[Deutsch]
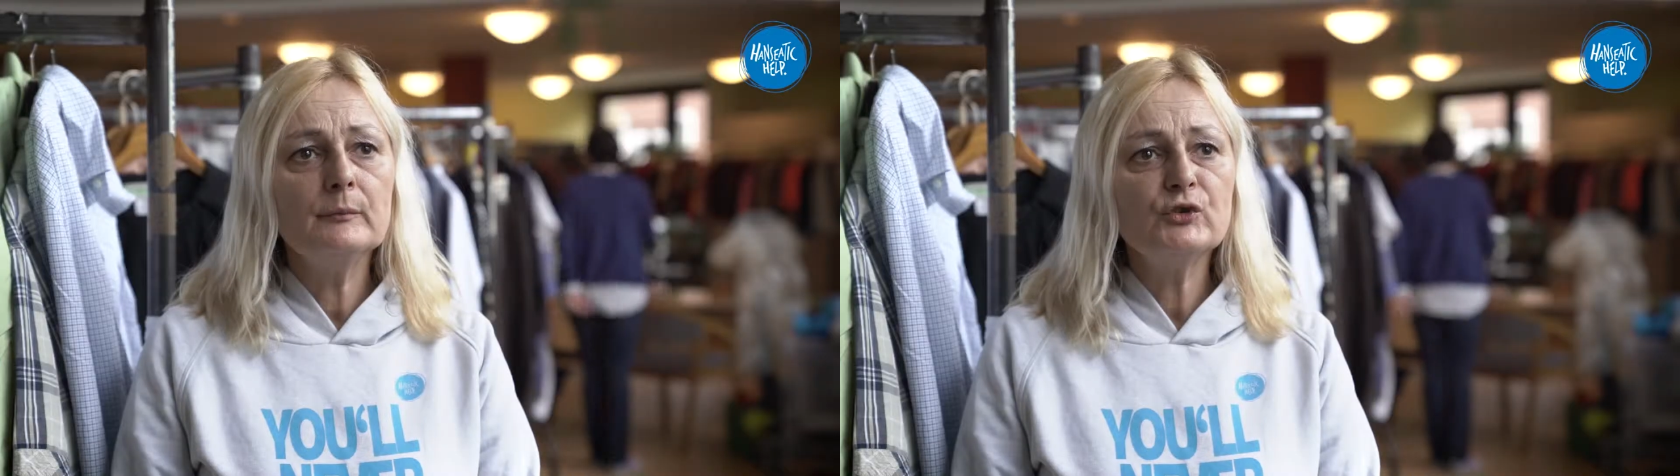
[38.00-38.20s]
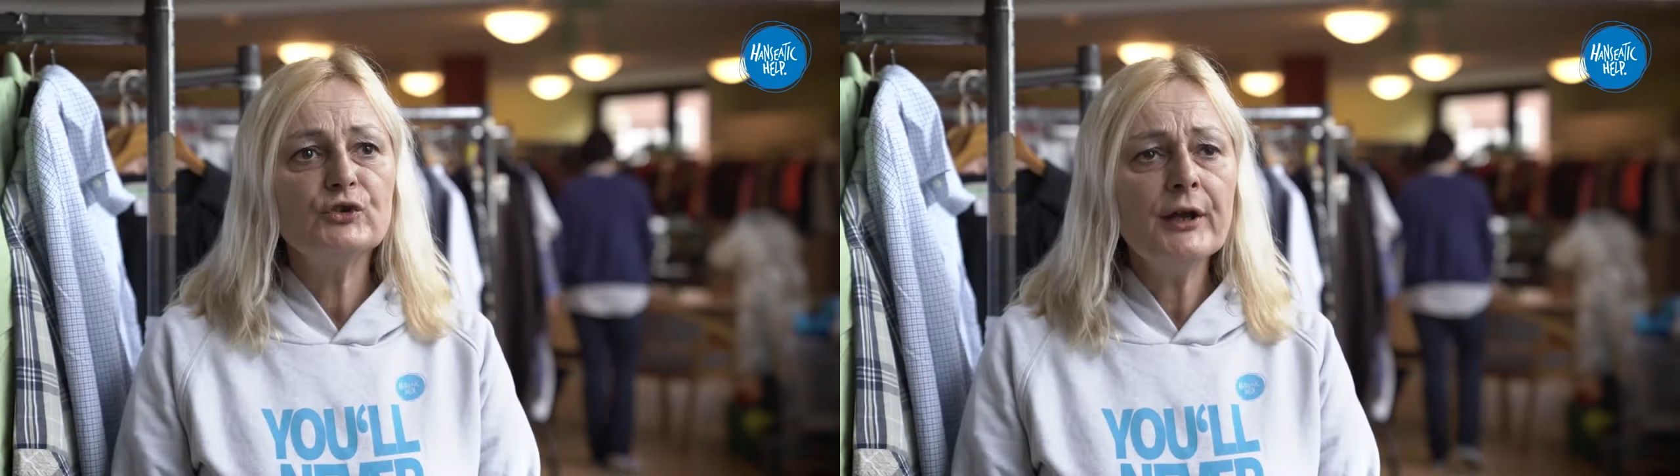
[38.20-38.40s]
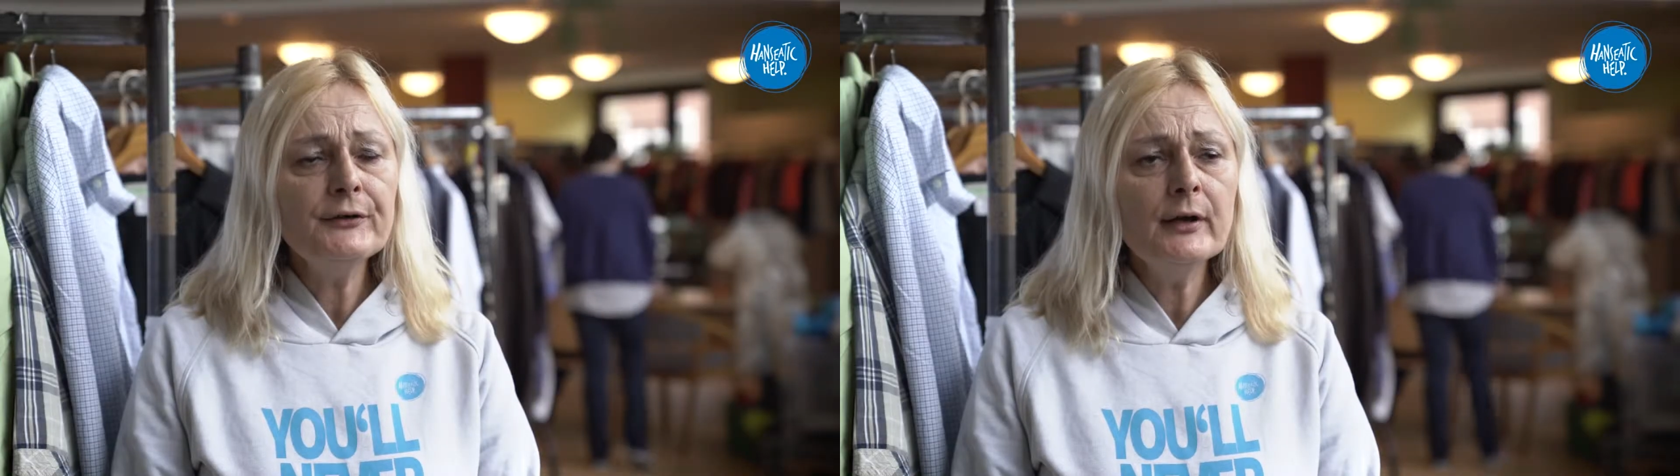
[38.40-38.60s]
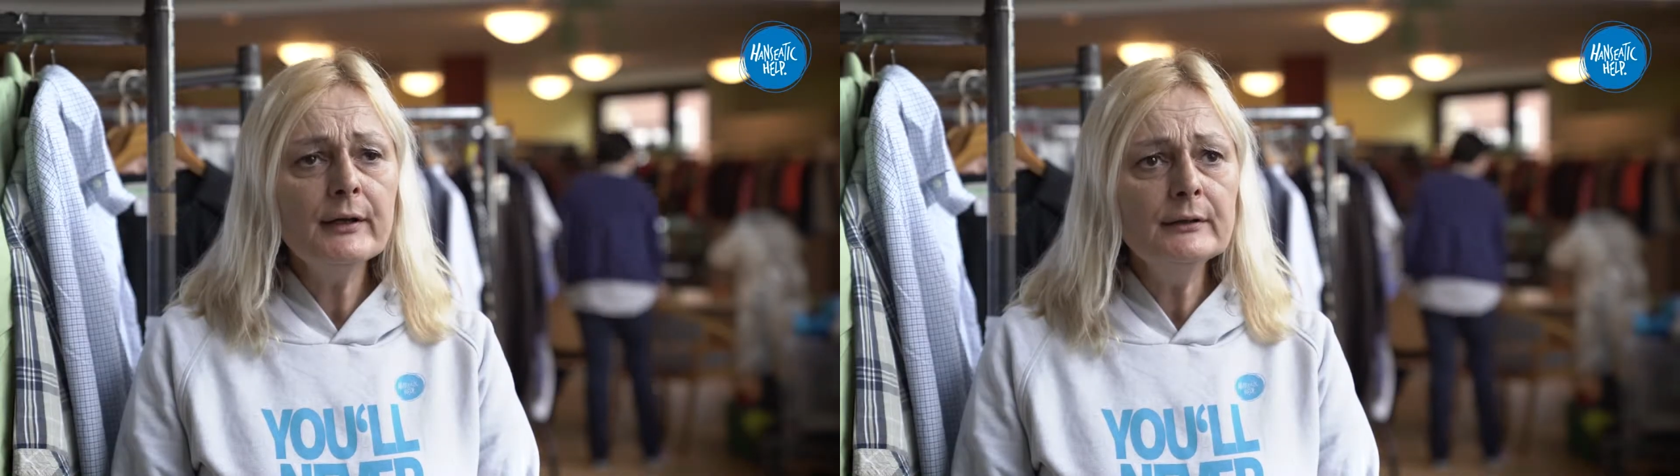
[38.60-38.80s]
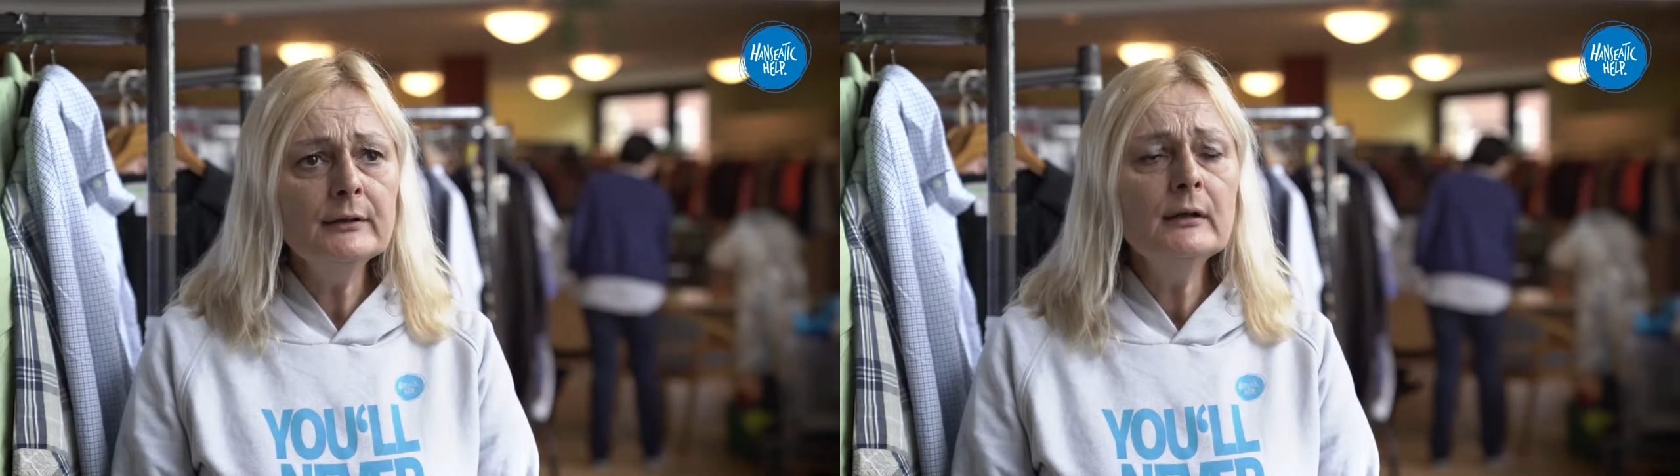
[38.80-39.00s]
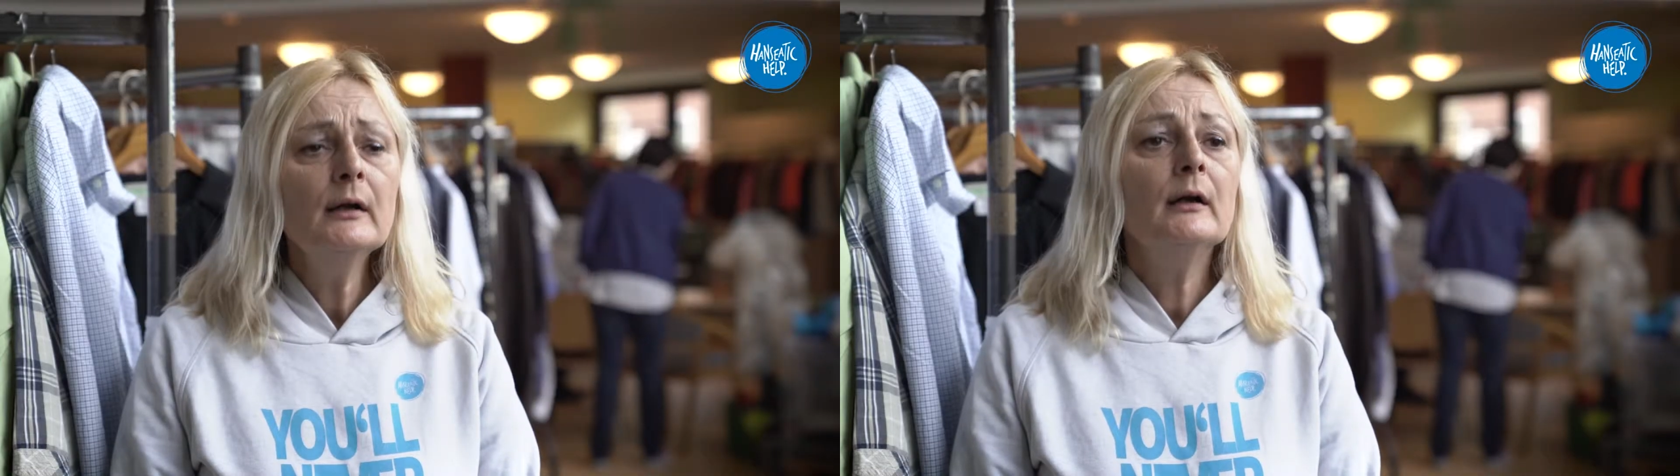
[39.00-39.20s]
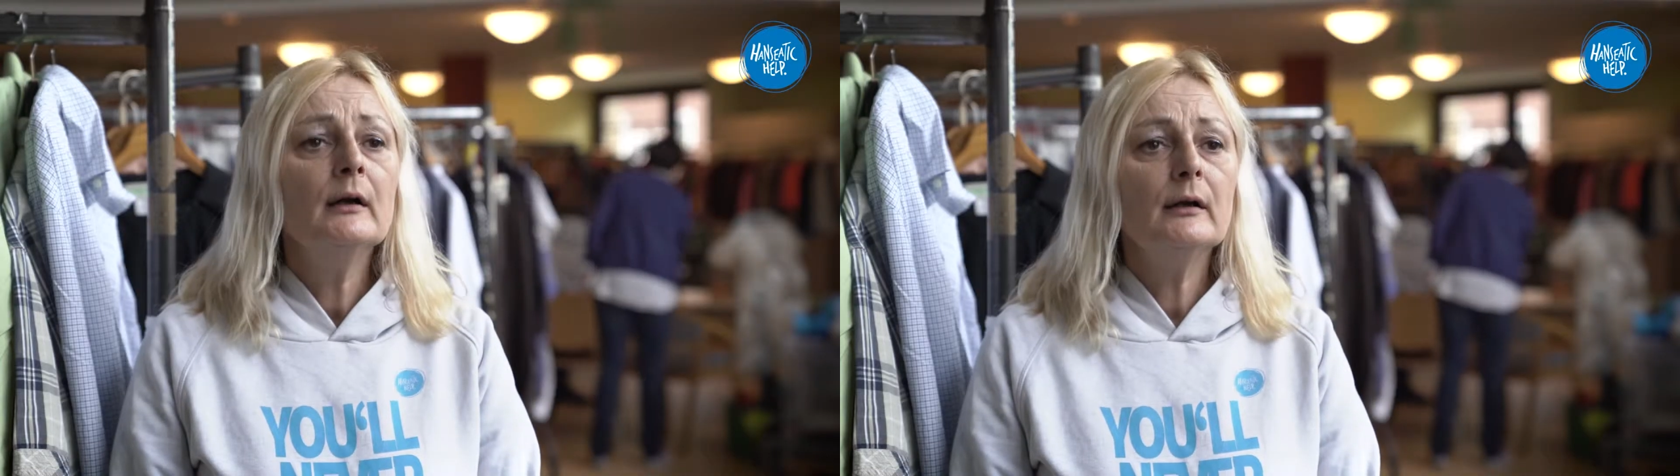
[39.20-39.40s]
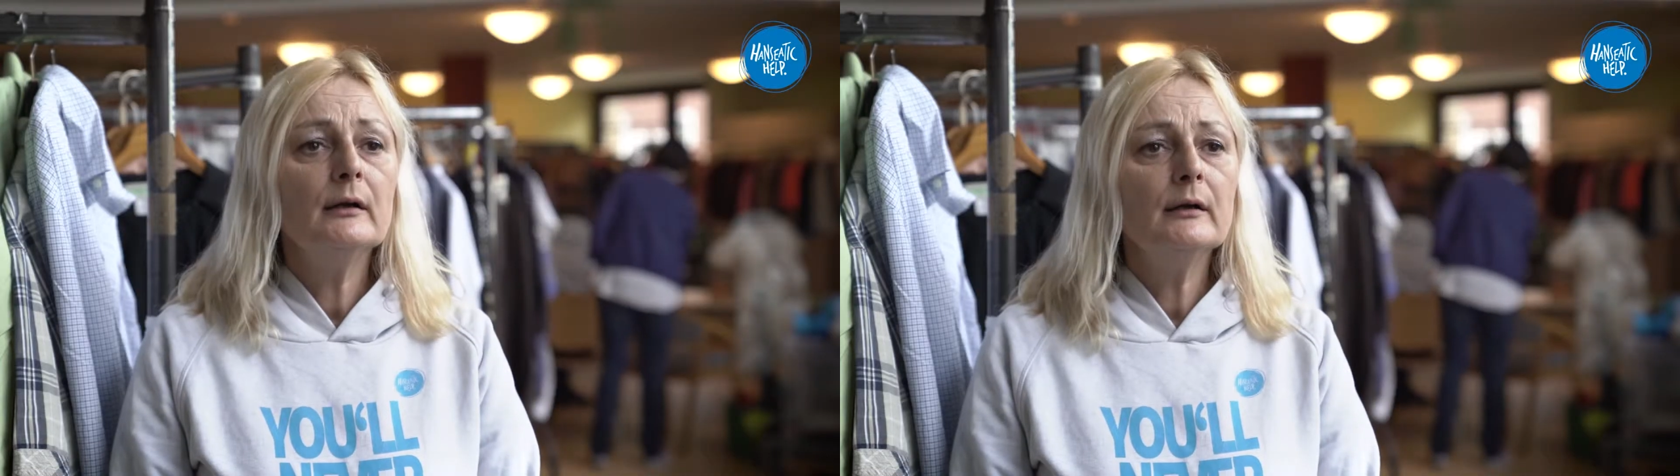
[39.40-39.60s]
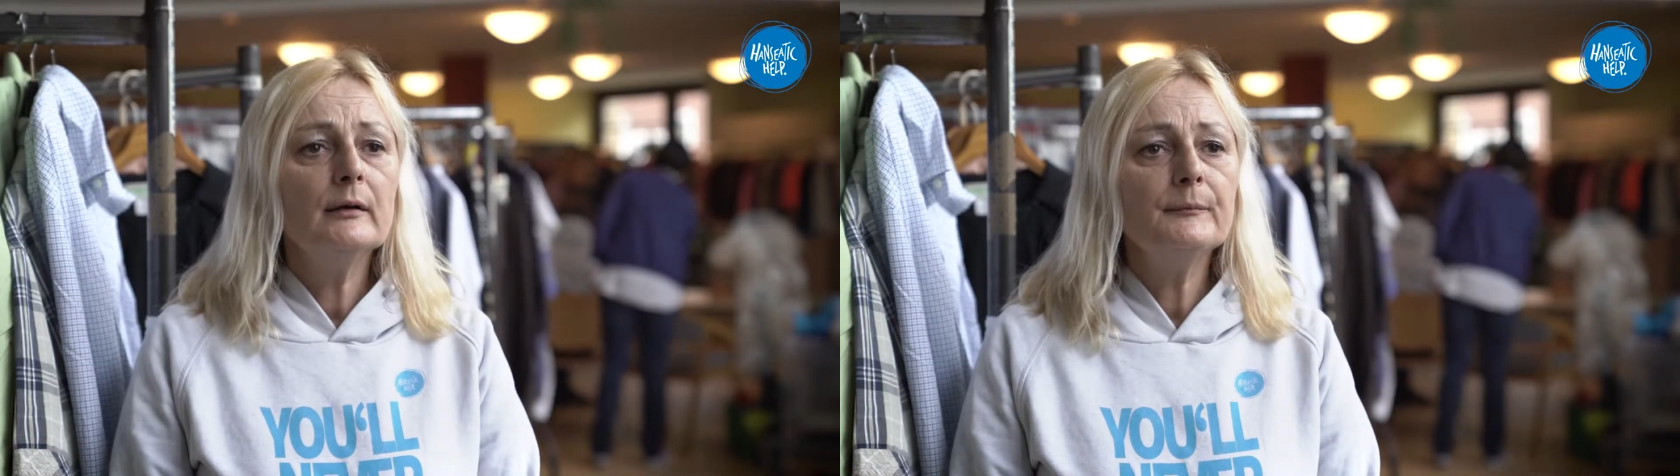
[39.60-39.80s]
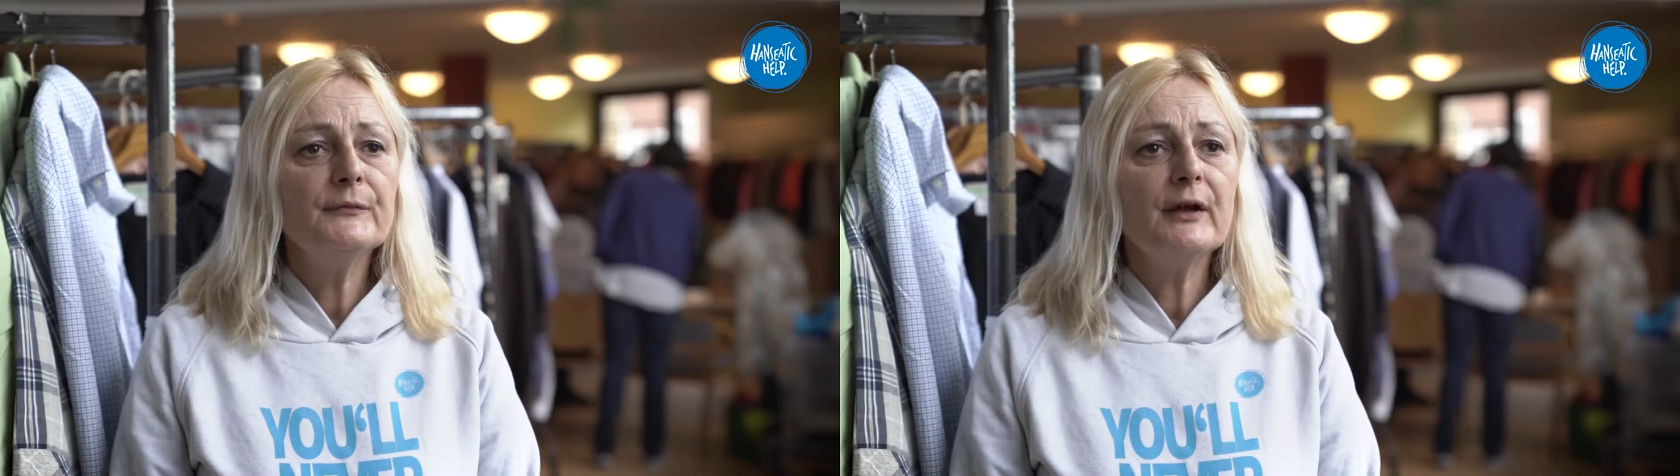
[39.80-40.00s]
im Stadtteil, ähm,